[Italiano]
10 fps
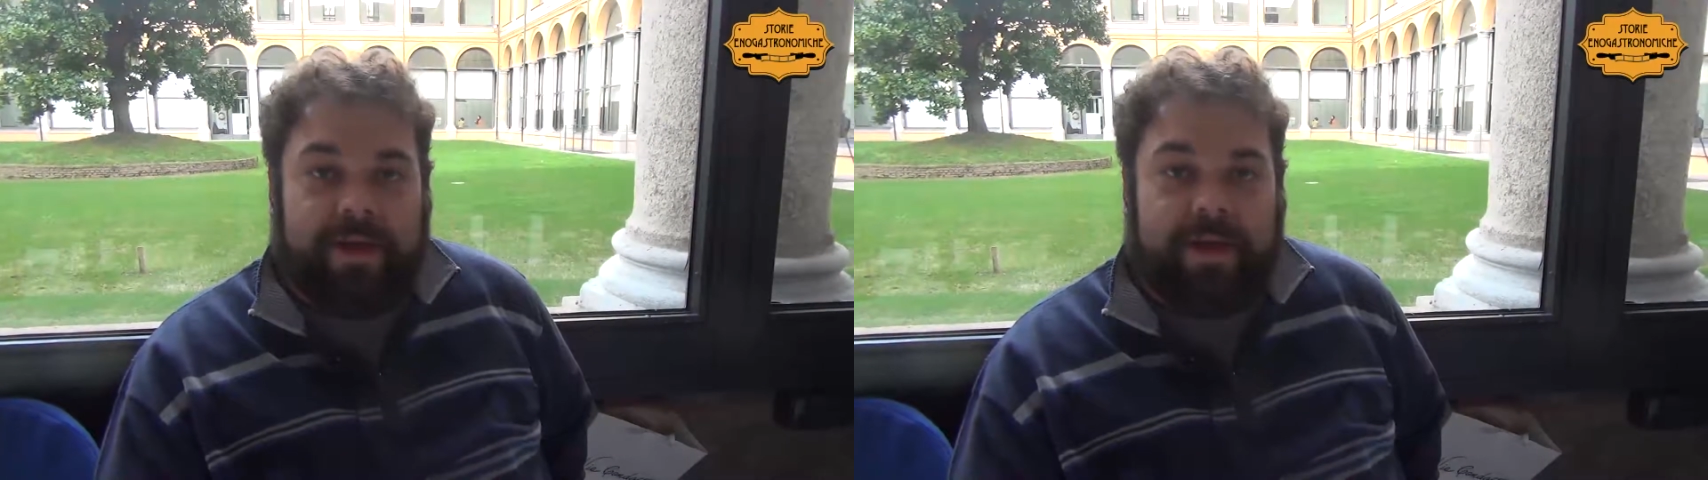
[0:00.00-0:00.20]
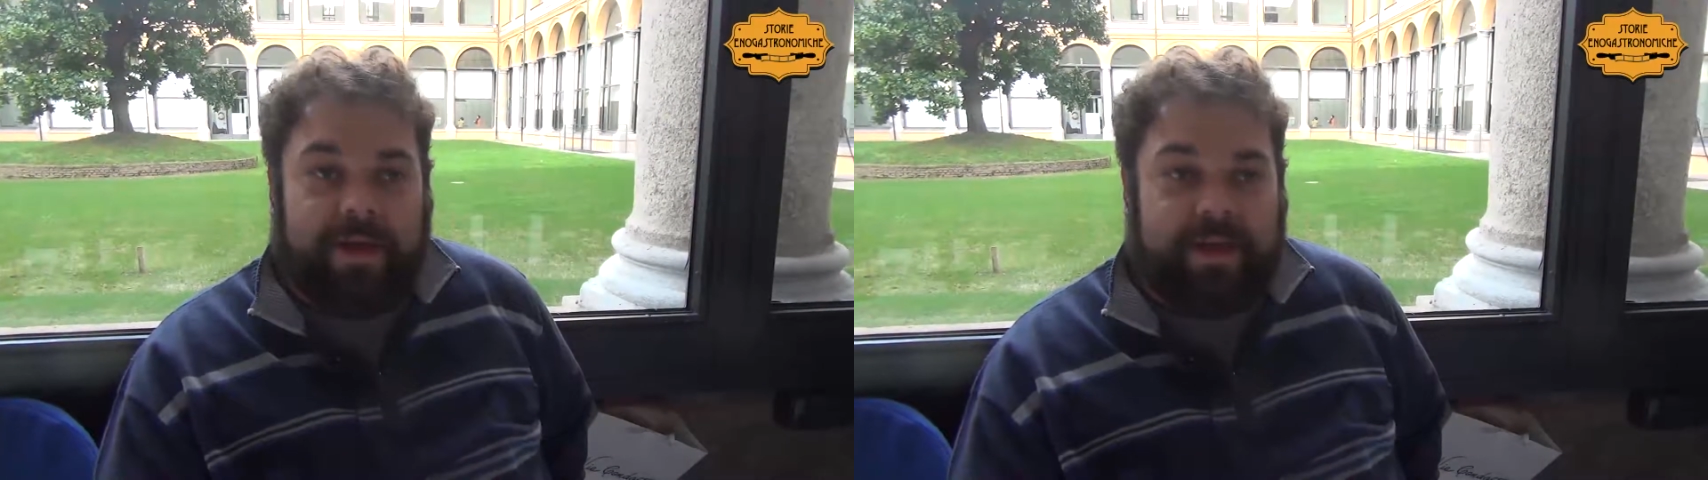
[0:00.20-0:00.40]

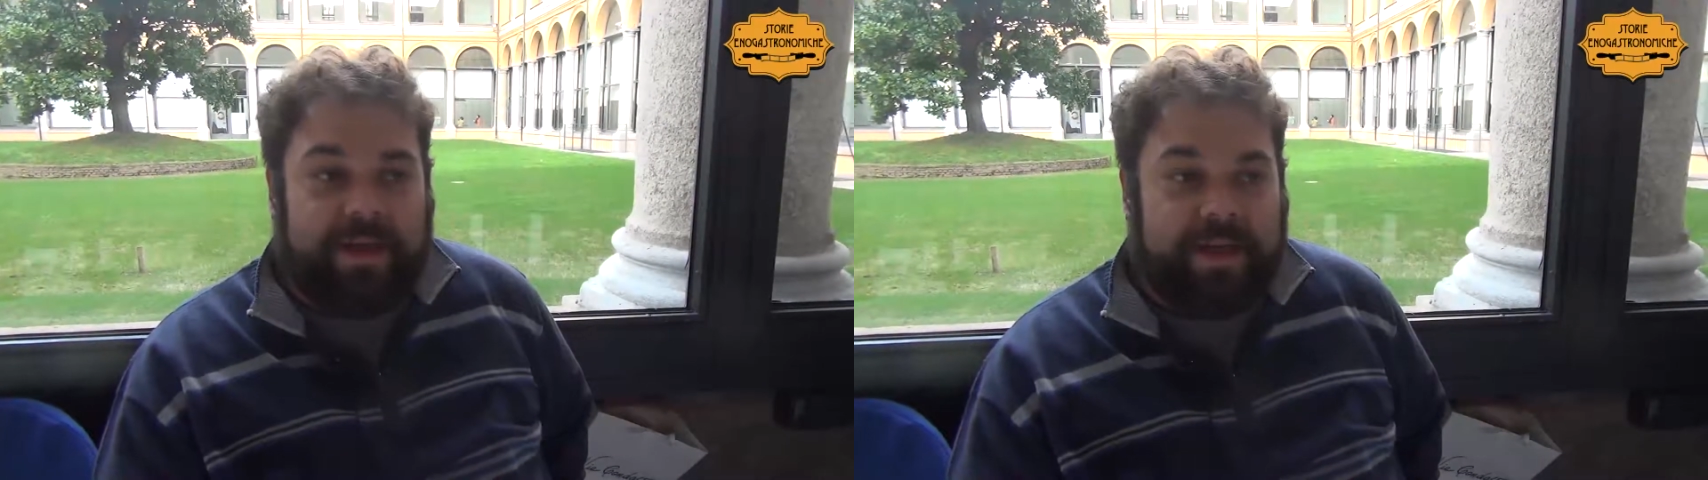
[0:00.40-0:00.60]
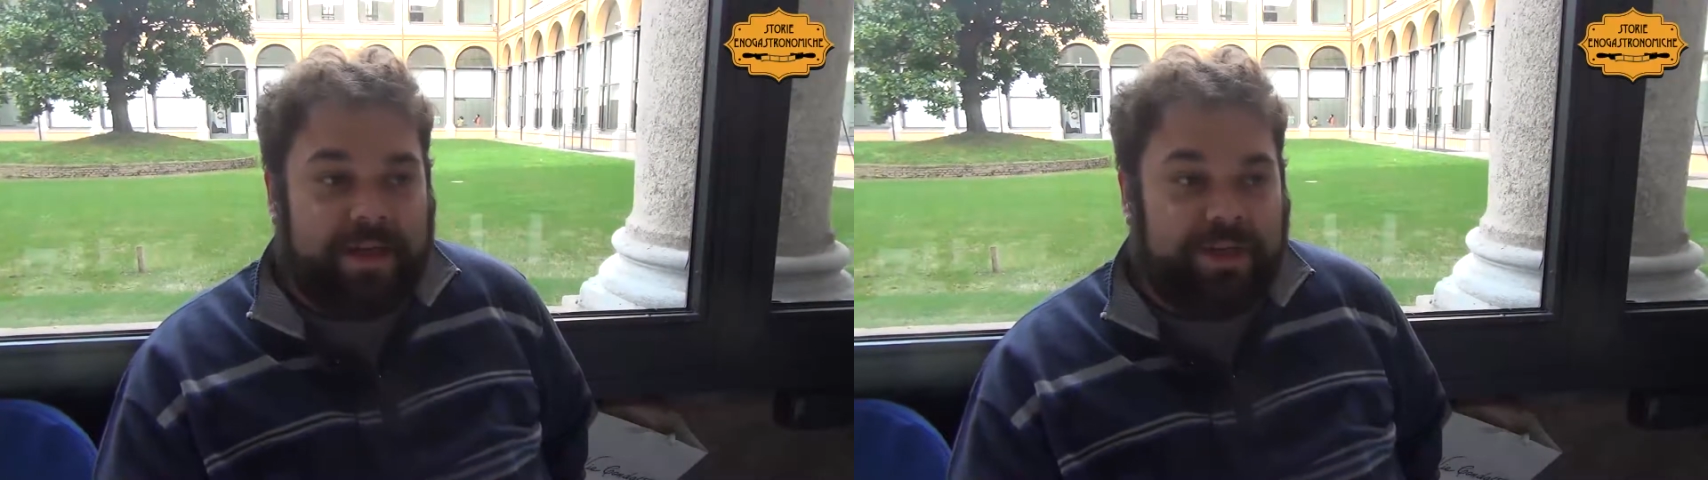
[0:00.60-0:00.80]
Eh,
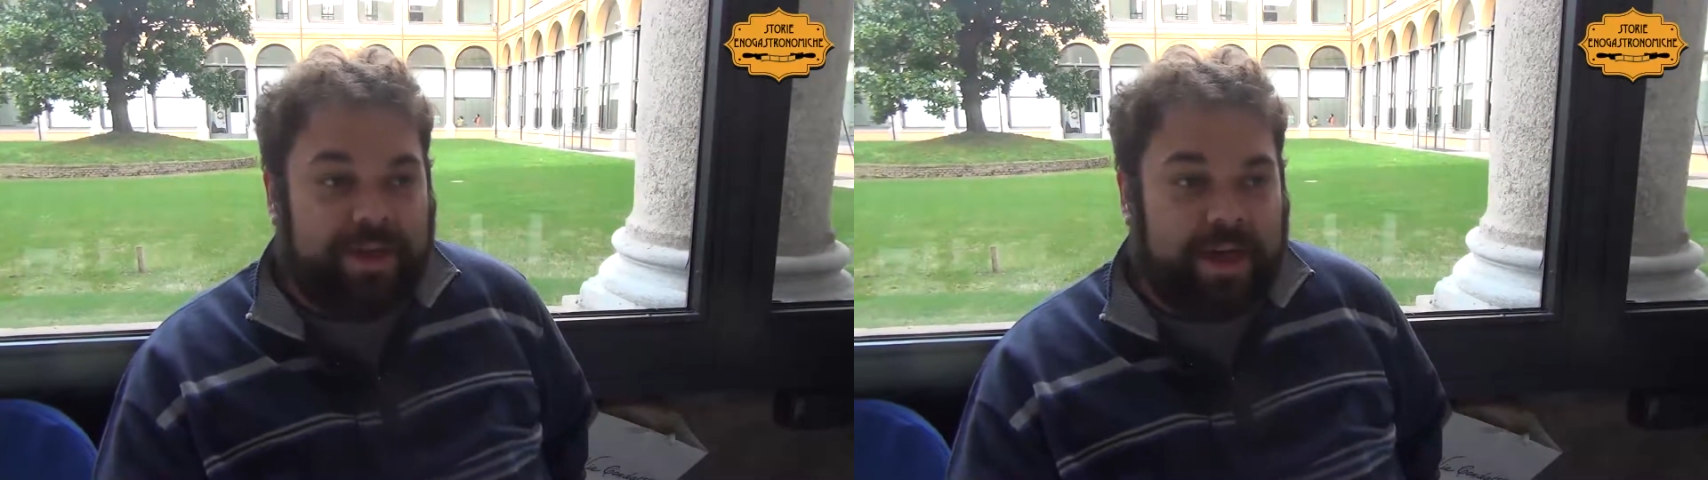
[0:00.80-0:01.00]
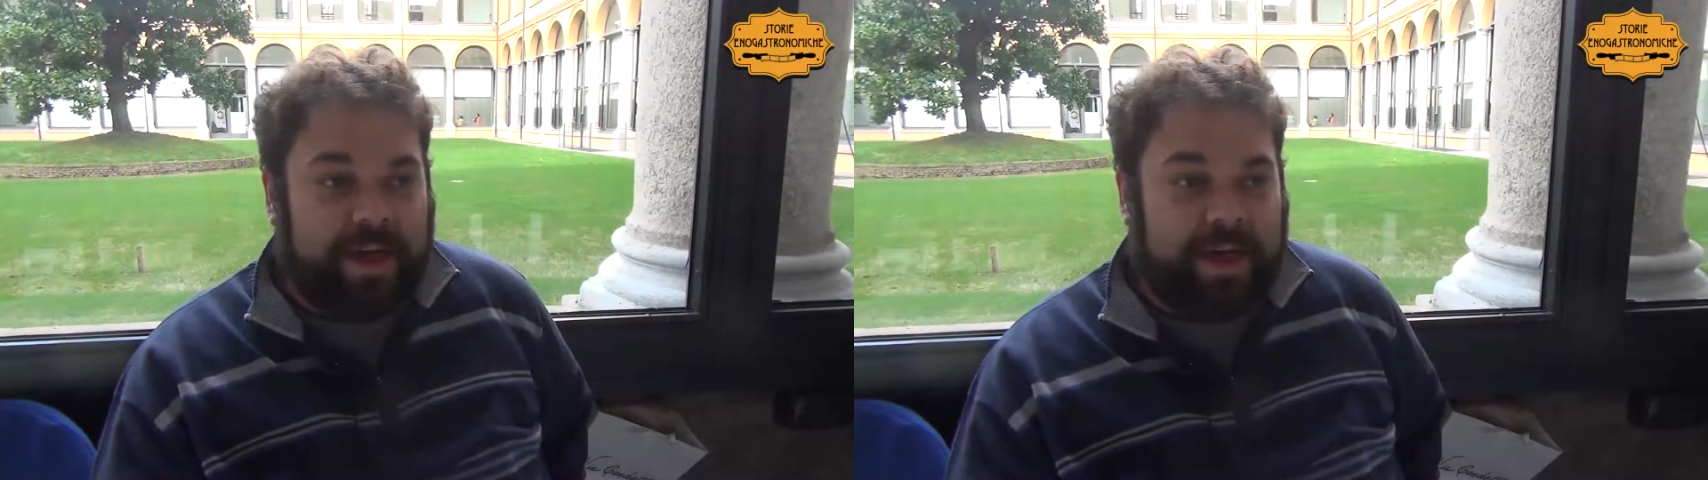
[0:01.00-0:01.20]

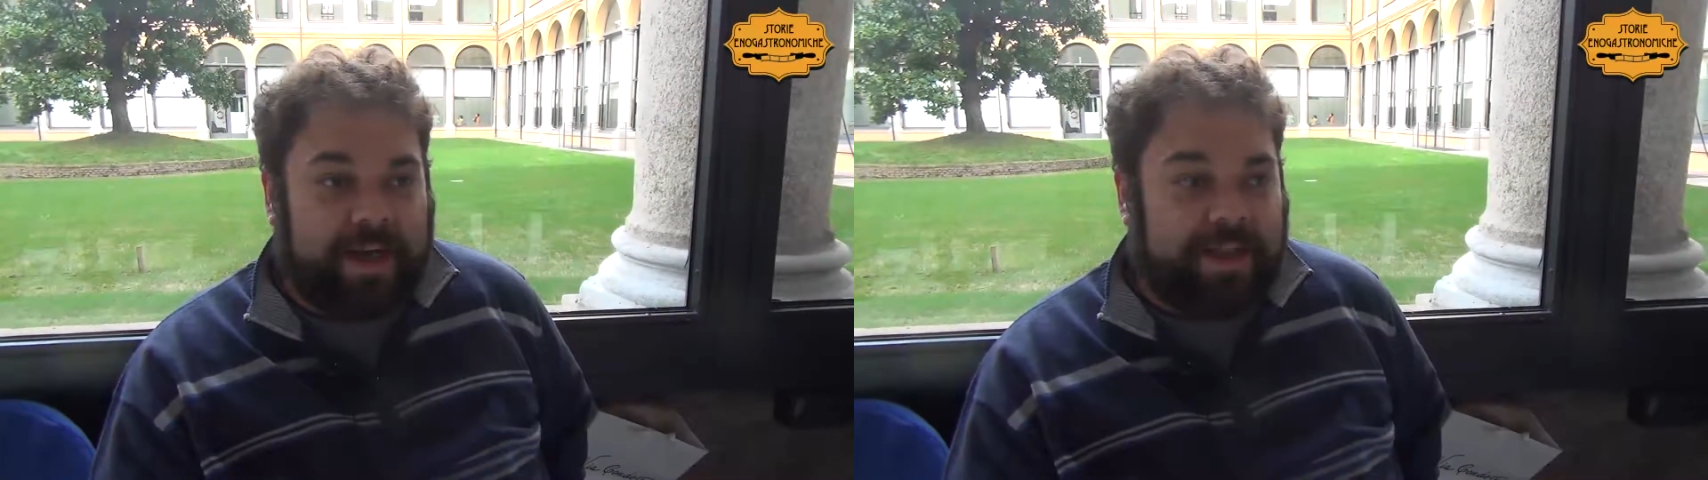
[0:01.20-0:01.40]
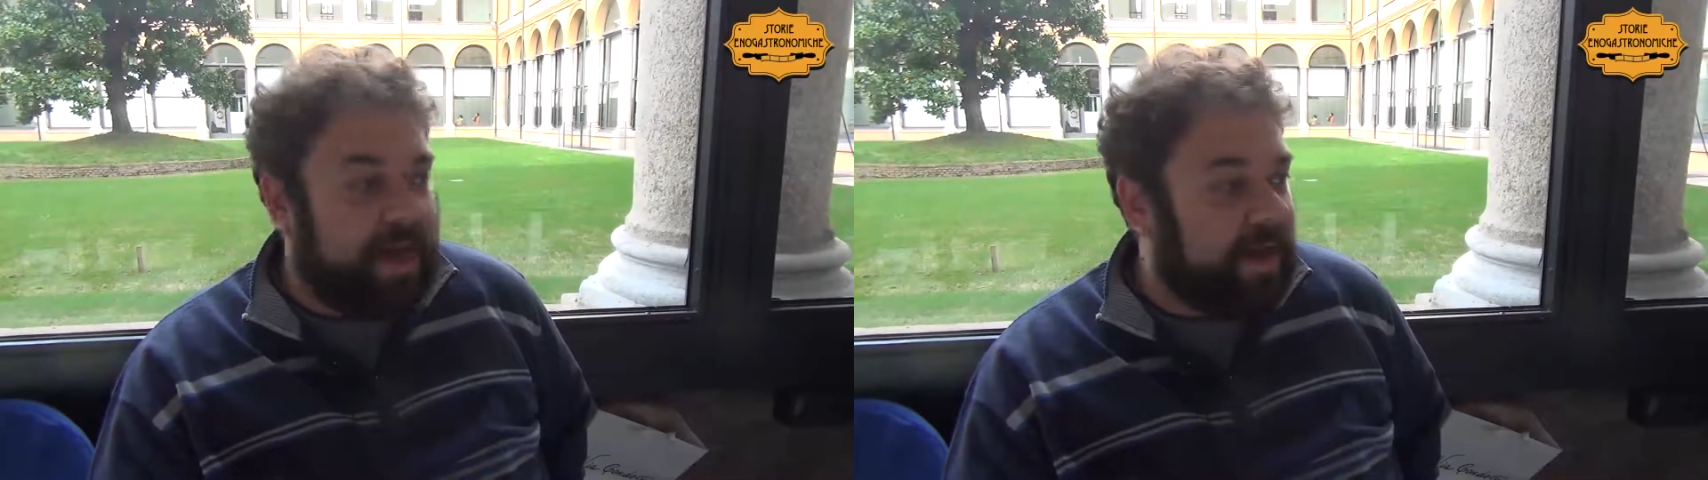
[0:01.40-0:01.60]
riesce
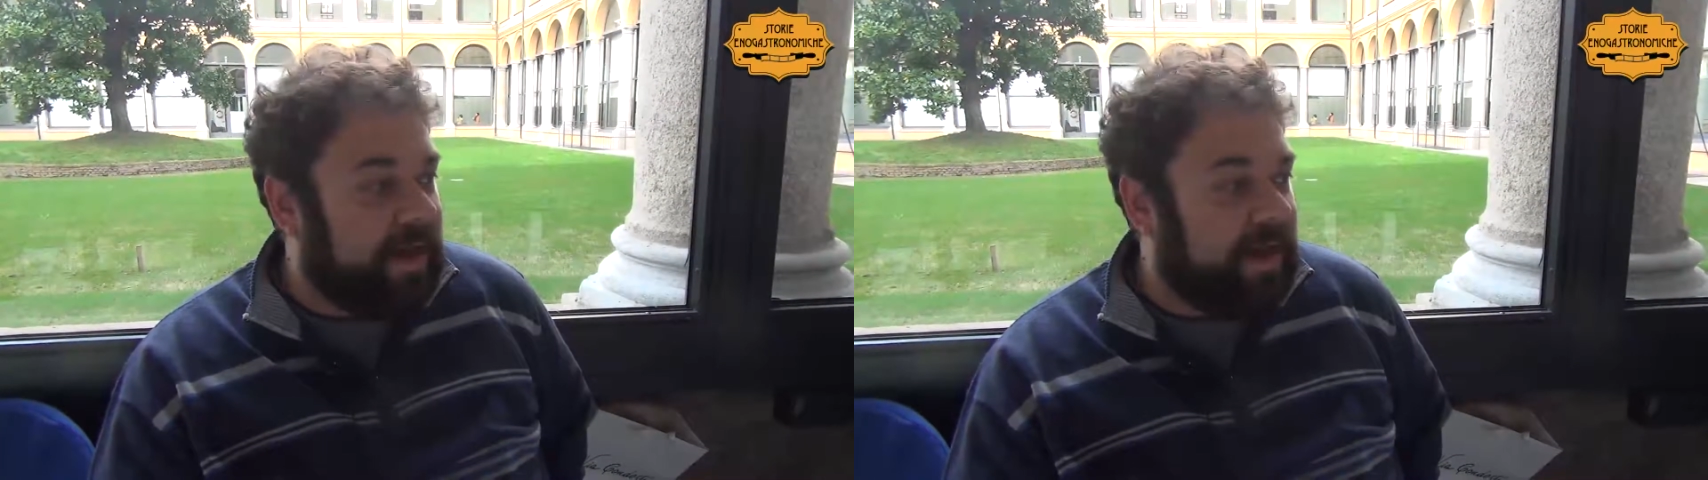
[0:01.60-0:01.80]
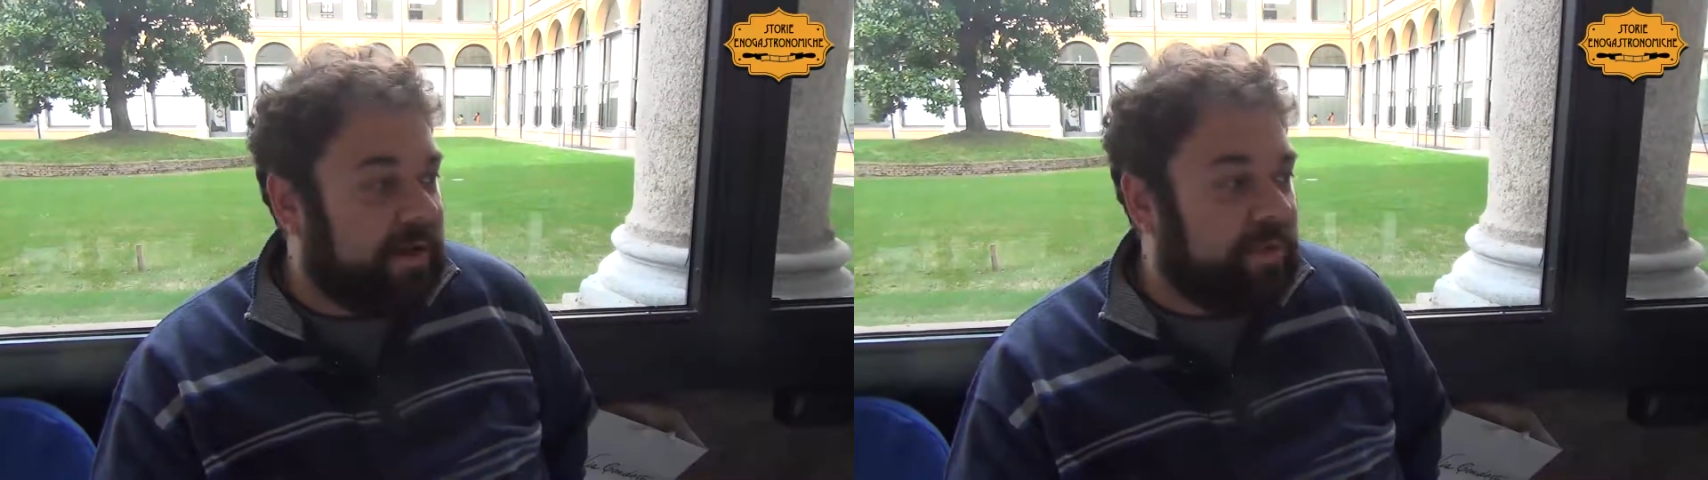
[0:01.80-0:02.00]
a dare